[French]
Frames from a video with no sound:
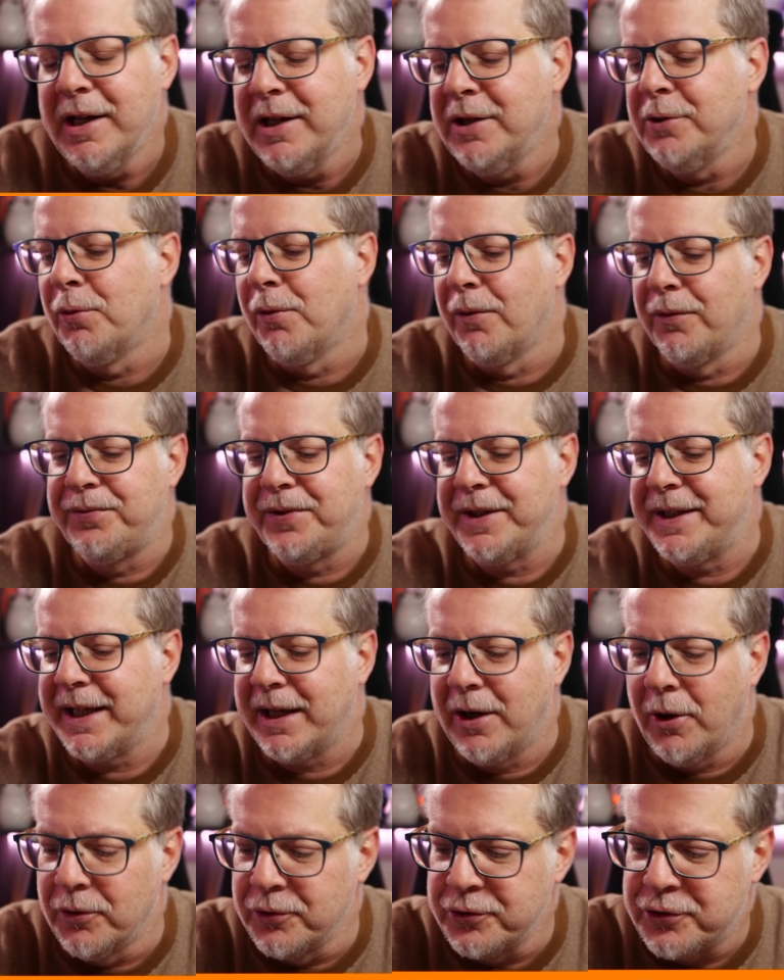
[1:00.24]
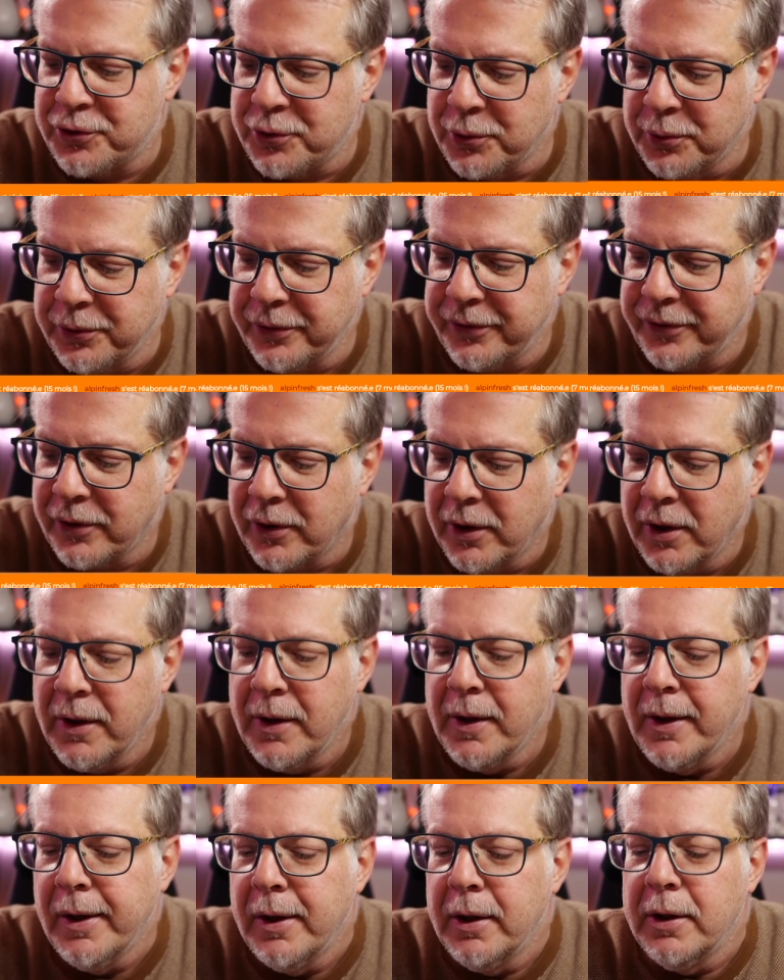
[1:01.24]
et où on fait des grandes choses.
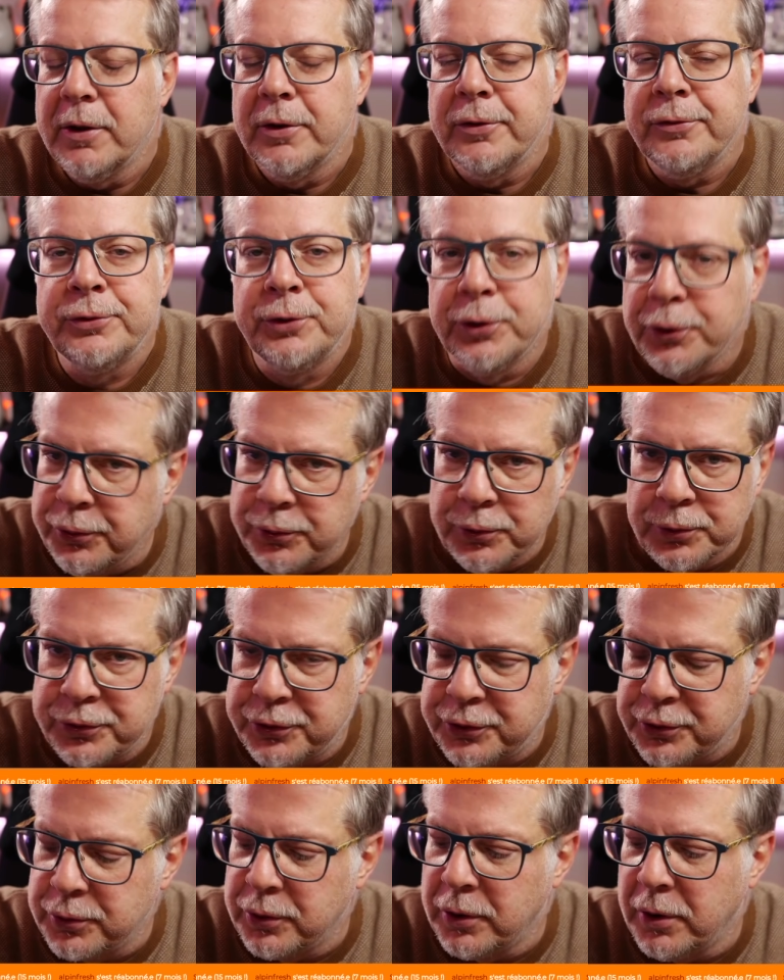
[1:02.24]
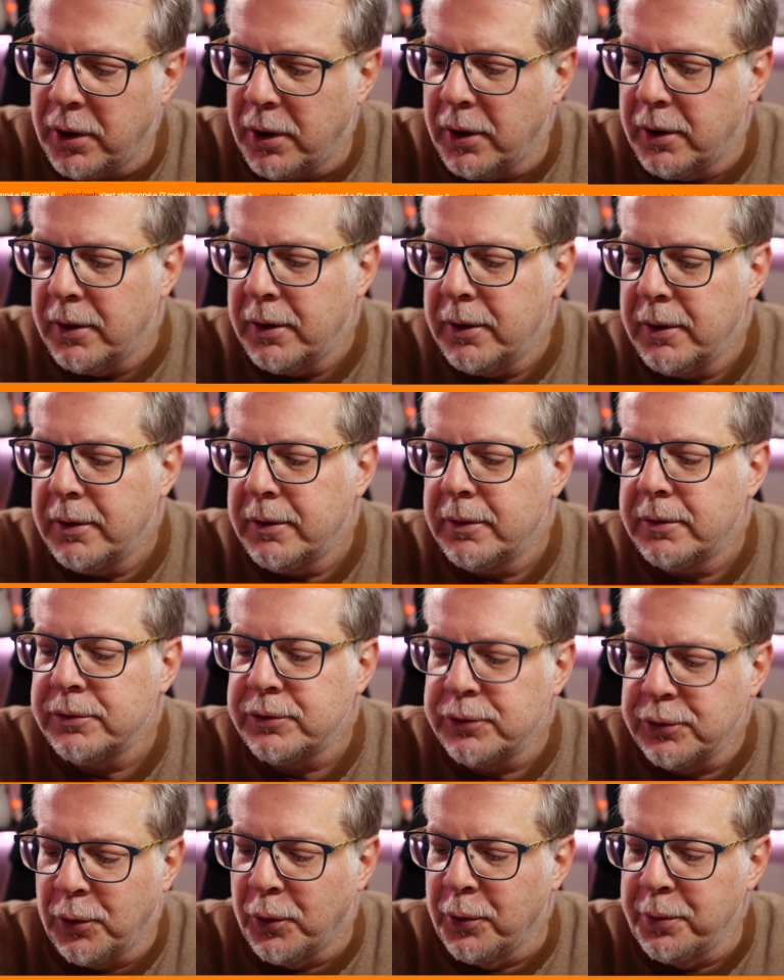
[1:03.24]
De nos jours,
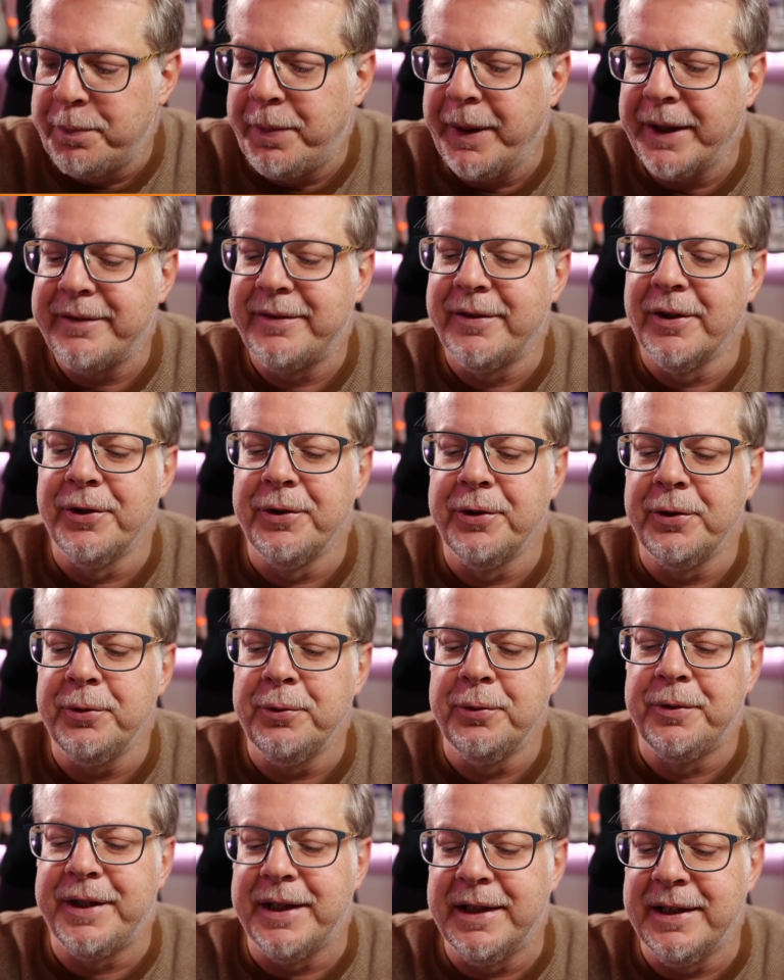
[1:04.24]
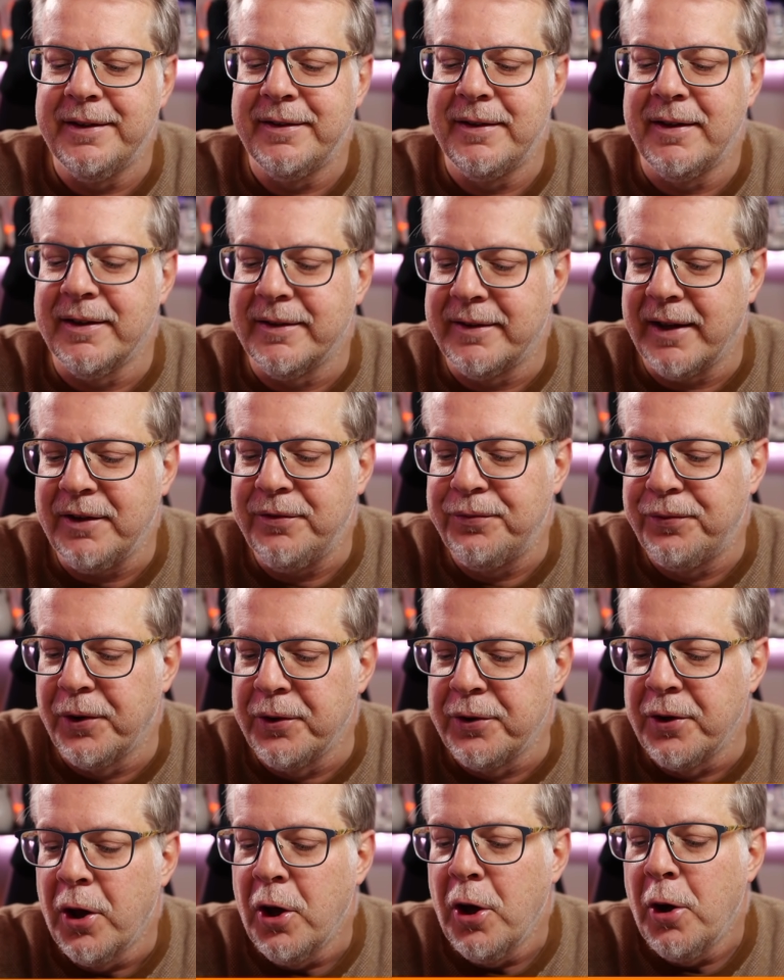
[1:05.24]
trop de personnes utilisent les
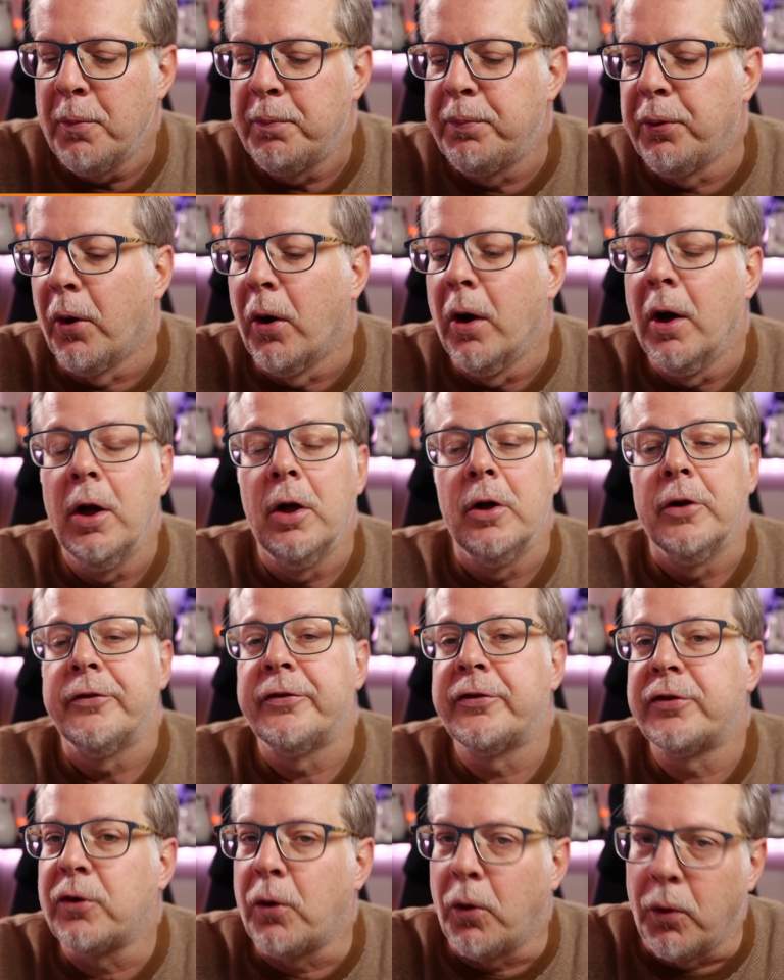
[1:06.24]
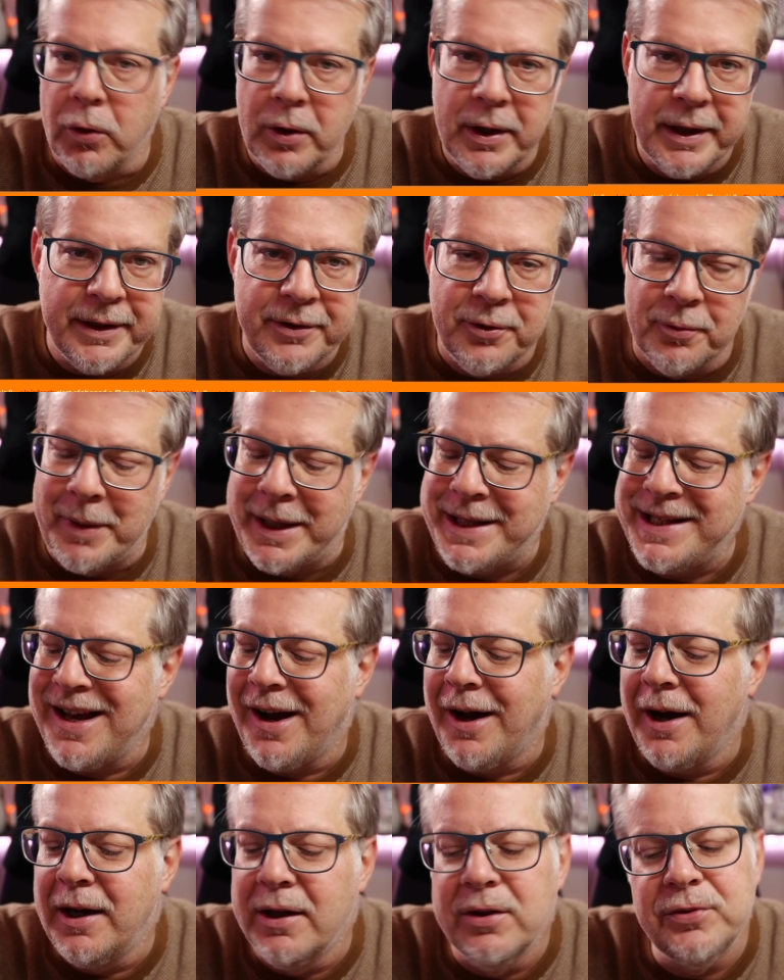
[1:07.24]
iPhones pour scroller de manière
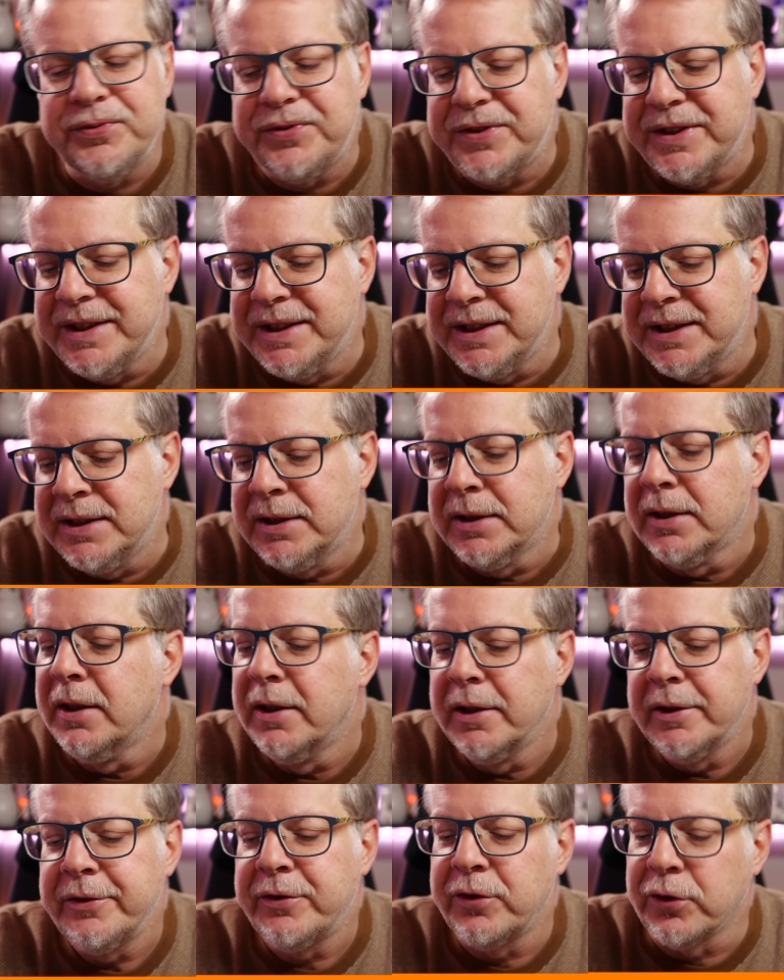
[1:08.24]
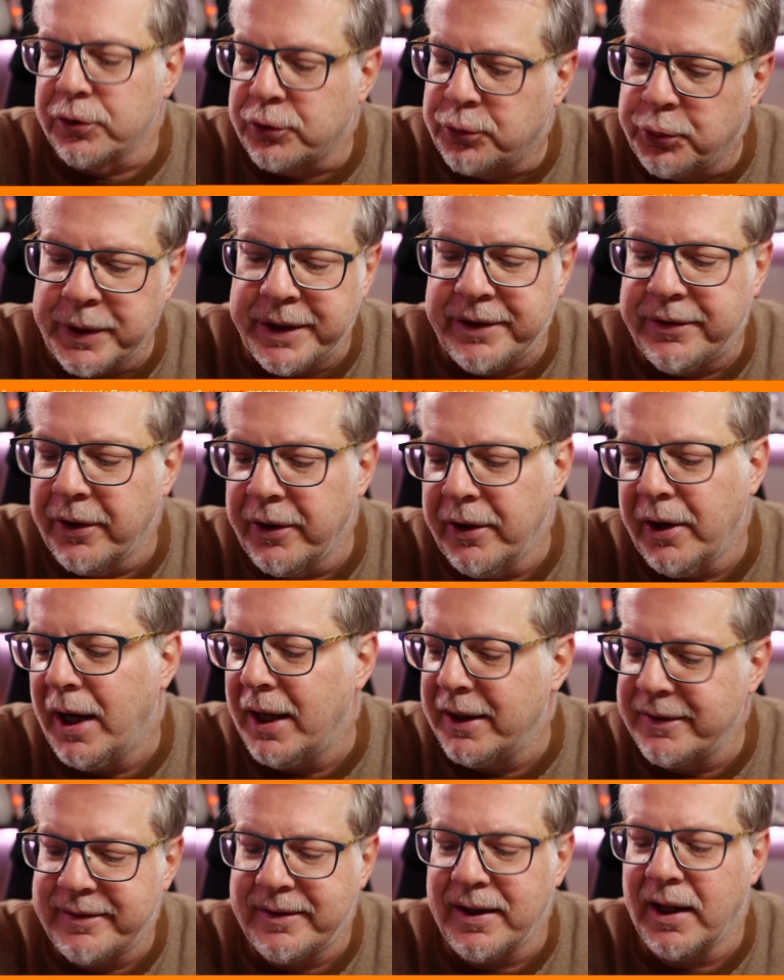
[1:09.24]
infinie sur Twitter,
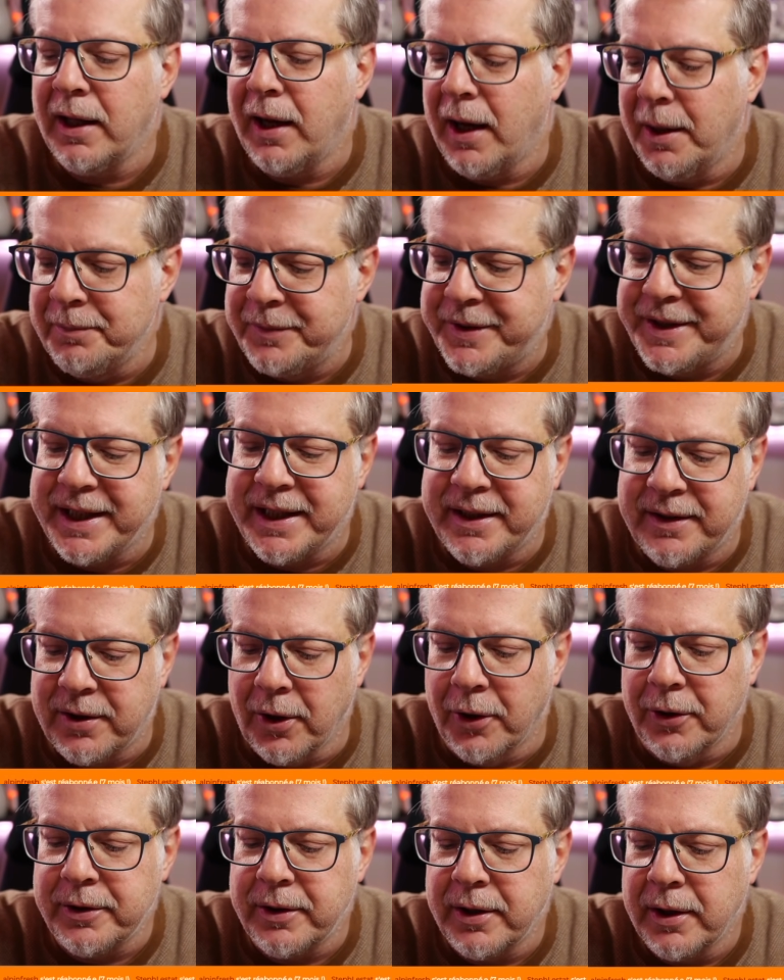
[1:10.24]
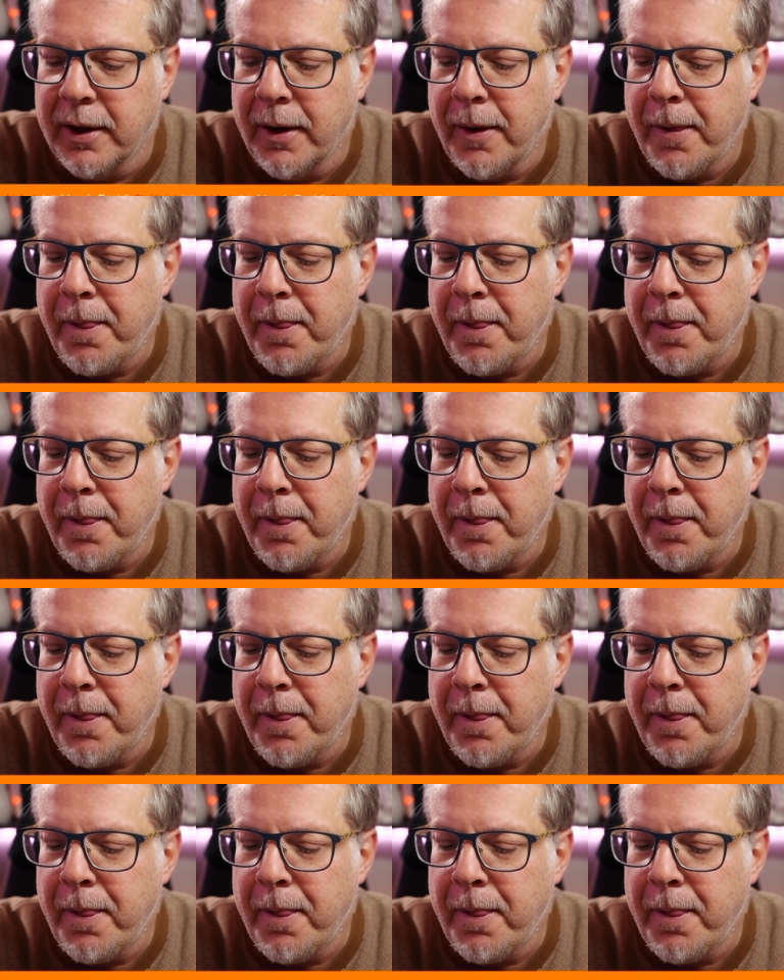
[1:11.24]
Instagram, TikTok.